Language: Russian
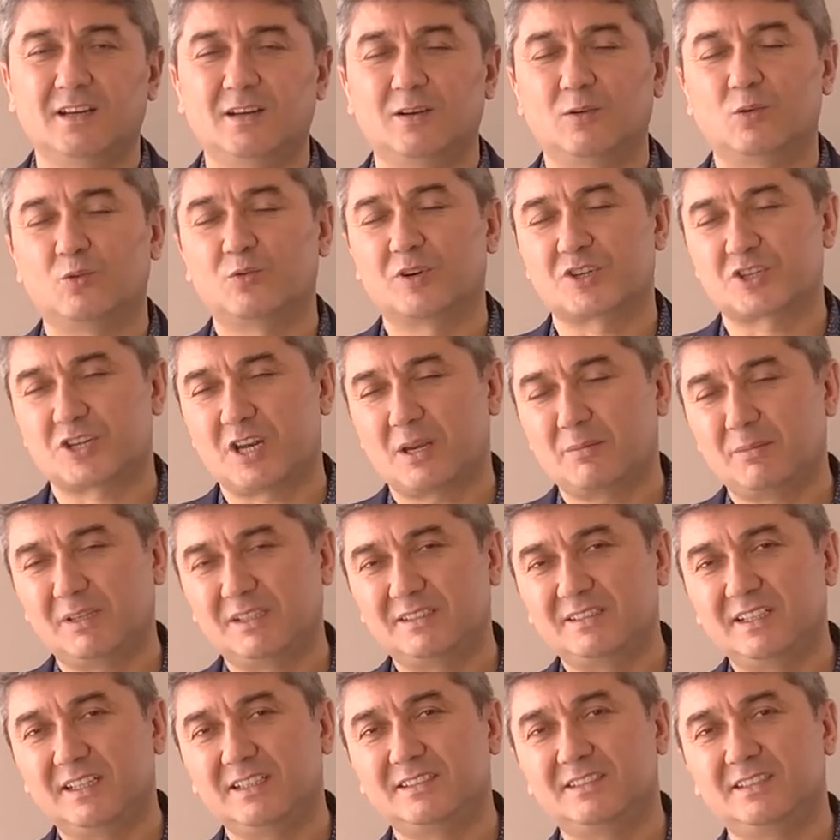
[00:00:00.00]
Уважаемые
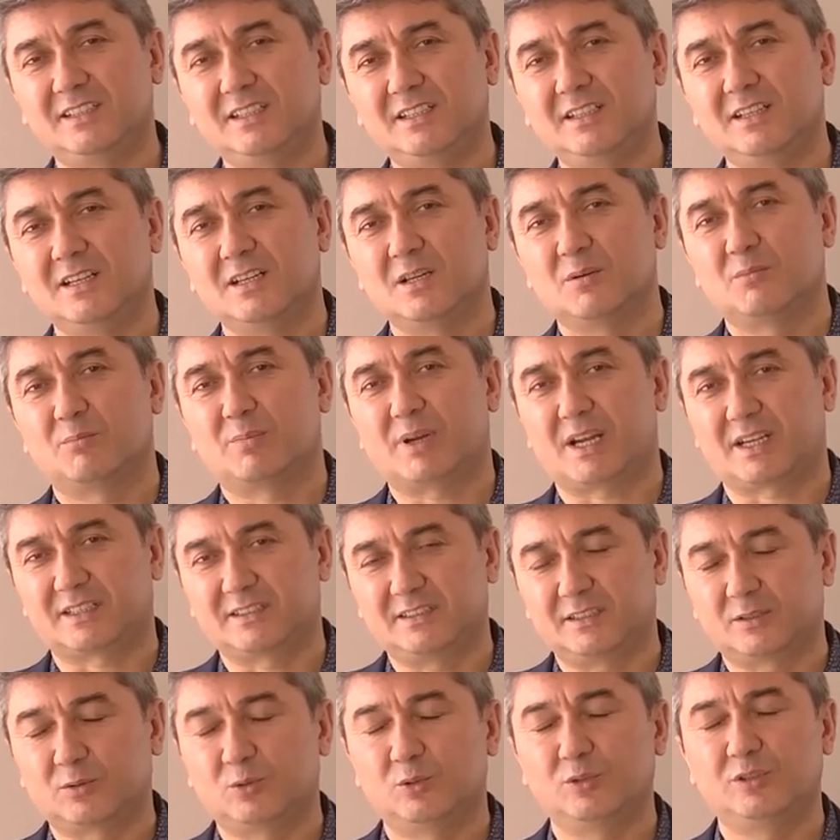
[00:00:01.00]
дети,
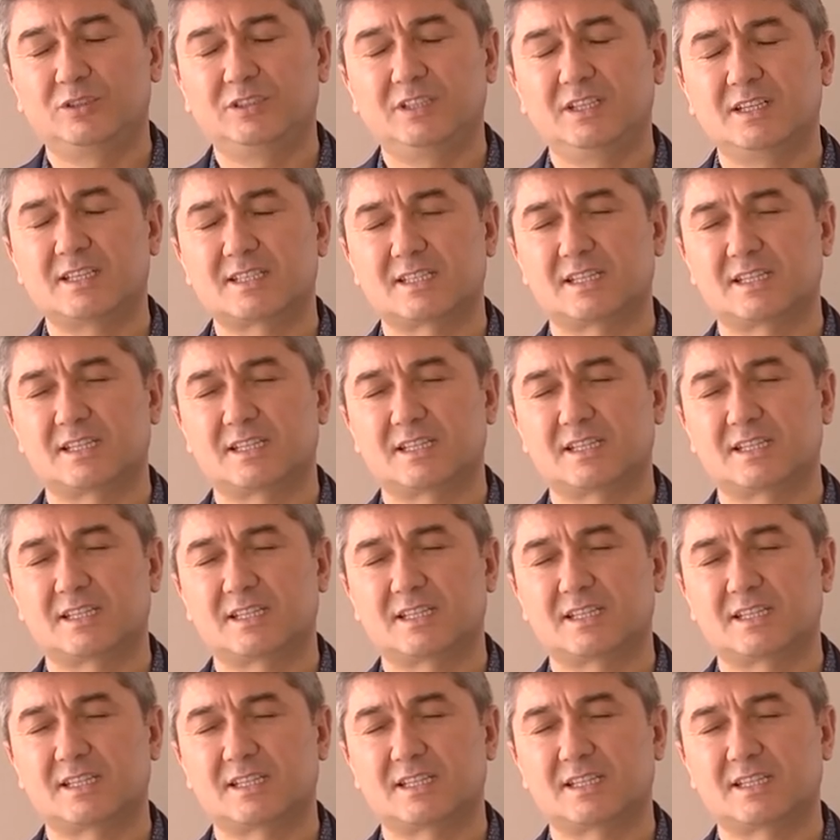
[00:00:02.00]
практикуйте,